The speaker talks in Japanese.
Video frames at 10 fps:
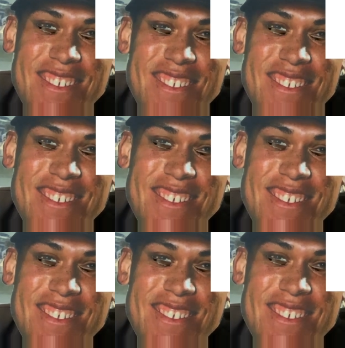あのー、
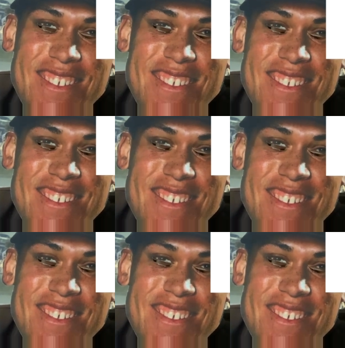その辺の控えが
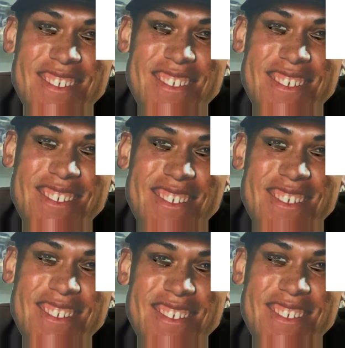ね、まあ、
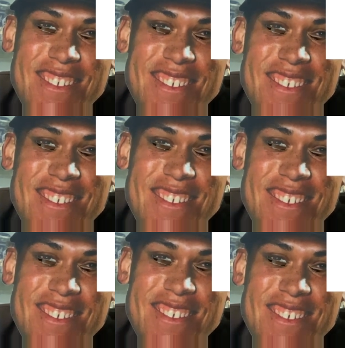今これでいっ
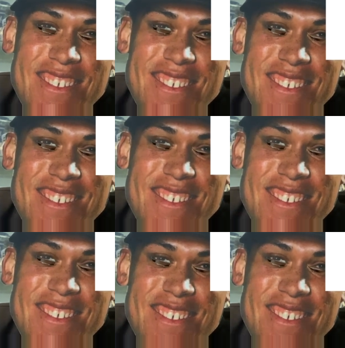ちゃうとウェイドだけに
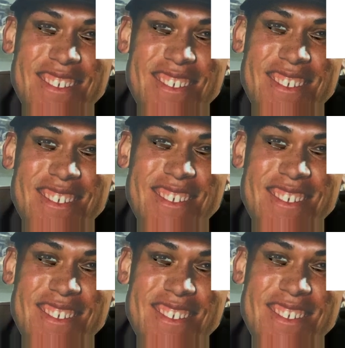なっちゃうっていうところなん
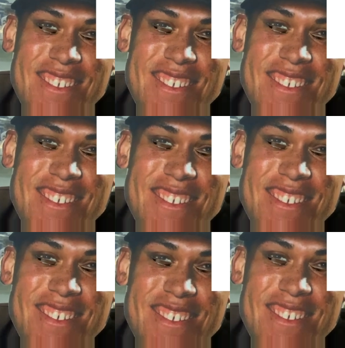で、
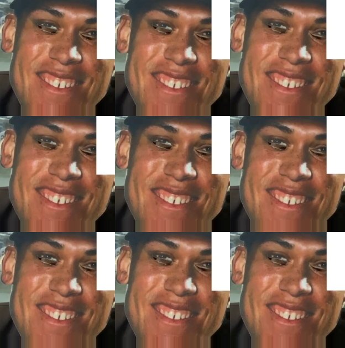まあ、ウェイド
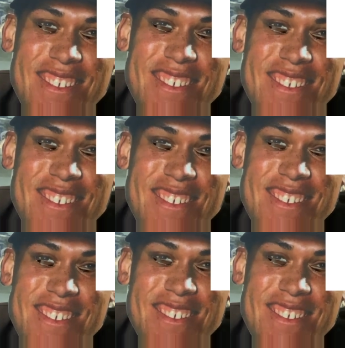かメイ
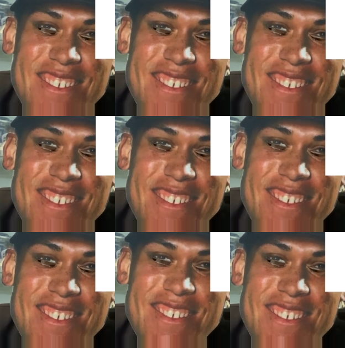あれウェイ
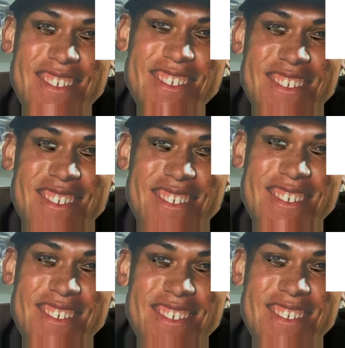ウェイドはまあ入る
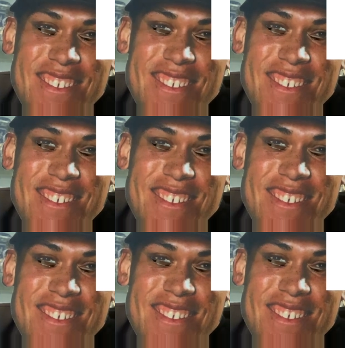んですけど、
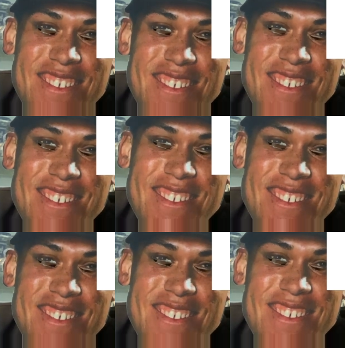メイを入れとくの
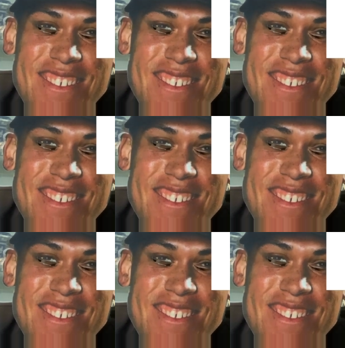か、